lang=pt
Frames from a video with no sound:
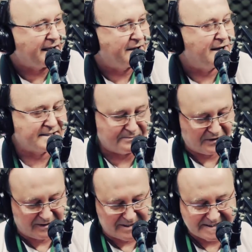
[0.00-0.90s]
em nossa
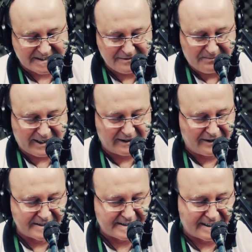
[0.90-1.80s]
programação para
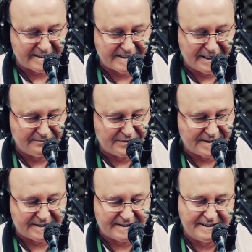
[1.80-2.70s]
nós
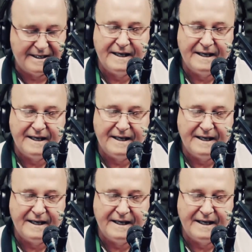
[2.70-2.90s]
trazermos